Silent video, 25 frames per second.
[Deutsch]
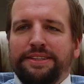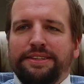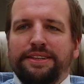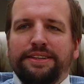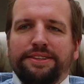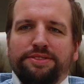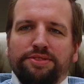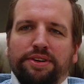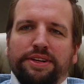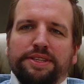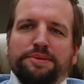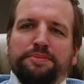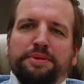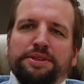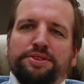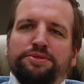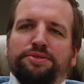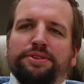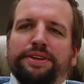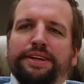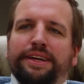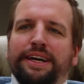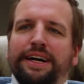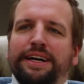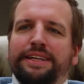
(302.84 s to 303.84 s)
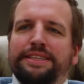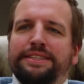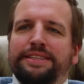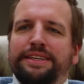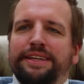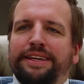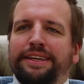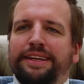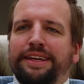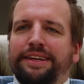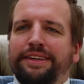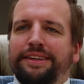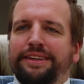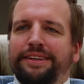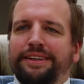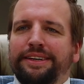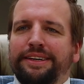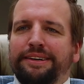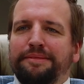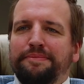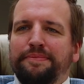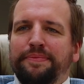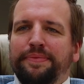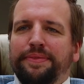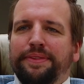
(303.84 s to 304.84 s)
ich dich so als Persönlichkeit sehe, dann
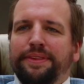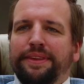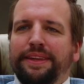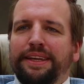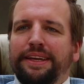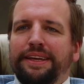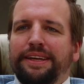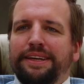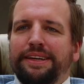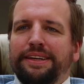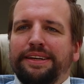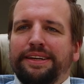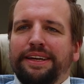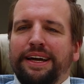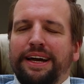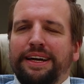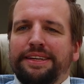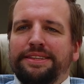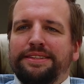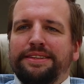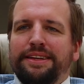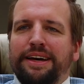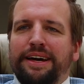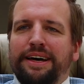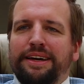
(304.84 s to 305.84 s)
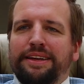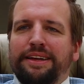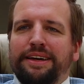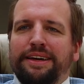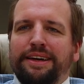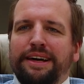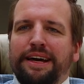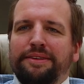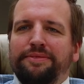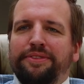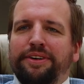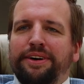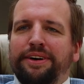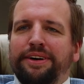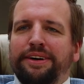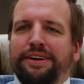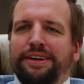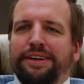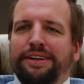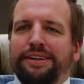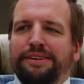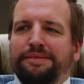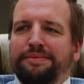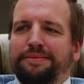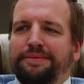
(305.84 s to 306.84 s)
ähm, ja, ist da halt einfach,
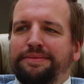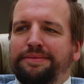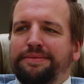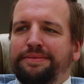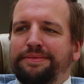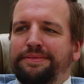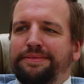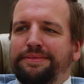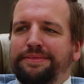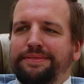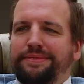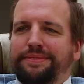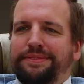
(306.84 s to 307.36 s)
ähm,